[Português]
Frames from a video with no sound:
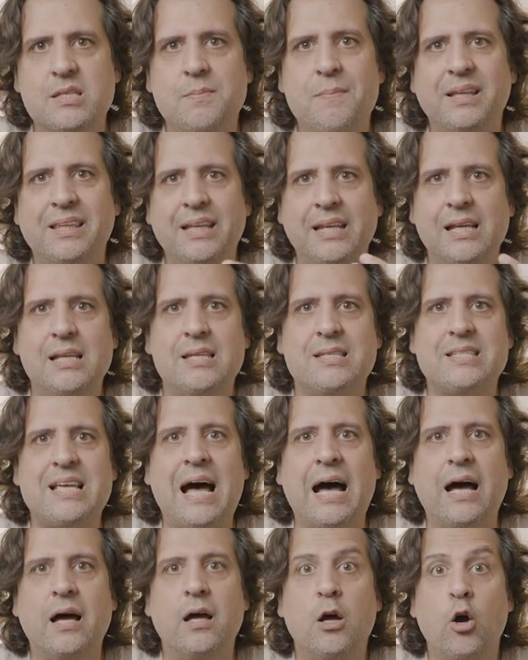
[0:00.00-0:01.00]
se
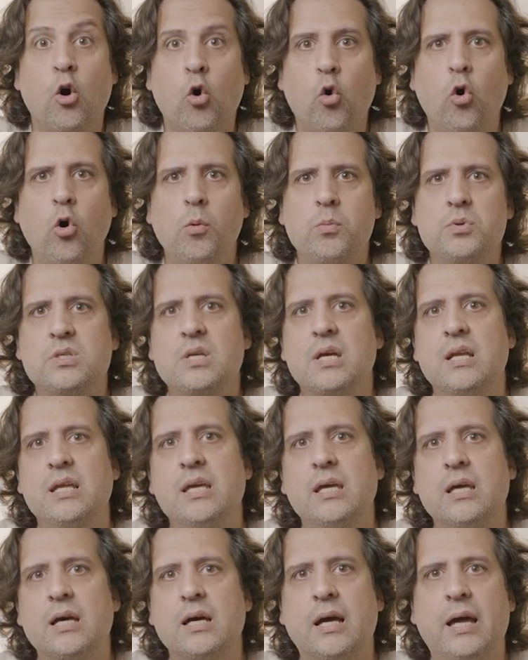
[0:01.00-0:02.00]
materializar. Como
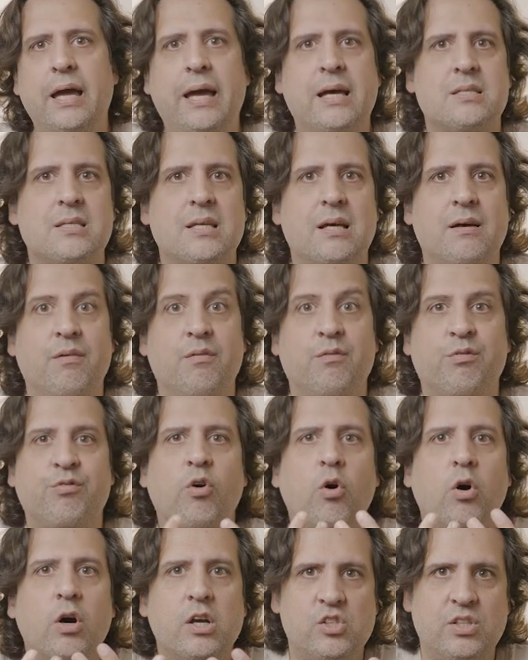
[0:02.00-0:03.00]
seria essa
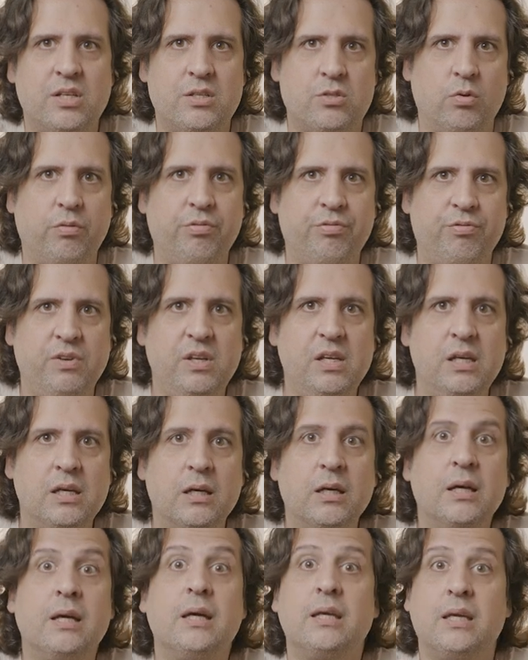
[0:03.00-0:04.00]
voz da
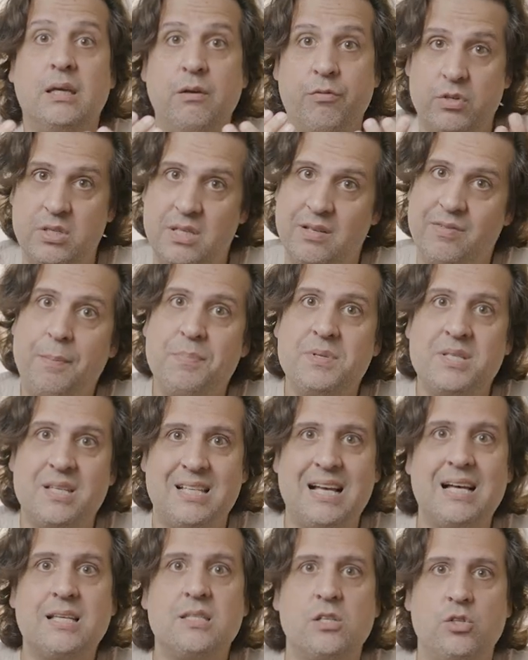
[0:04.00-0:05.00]
Sofia, que você vai
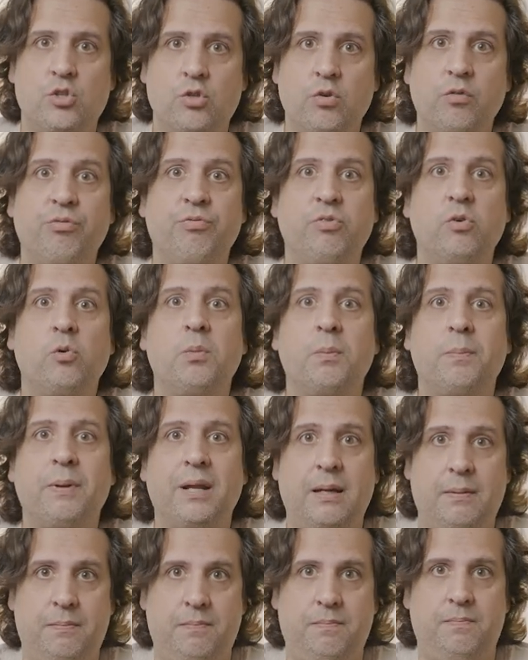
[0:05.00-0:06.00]
precisar assistir o filme
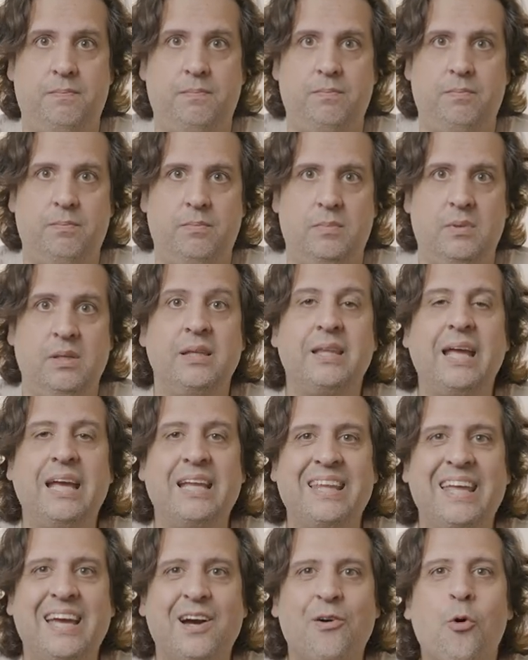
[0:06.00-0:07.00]
para
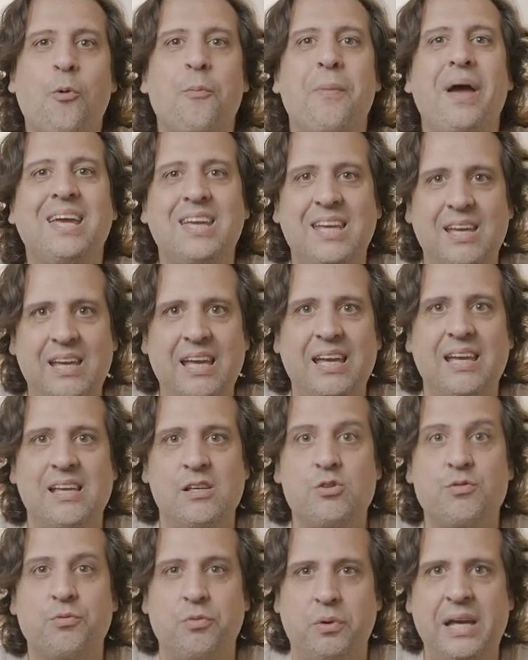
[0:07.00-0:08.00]
entender como é que
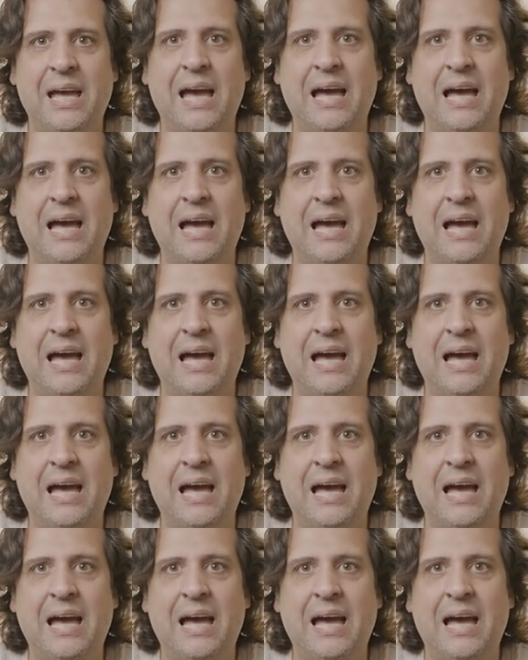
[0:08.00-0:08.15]
isso foi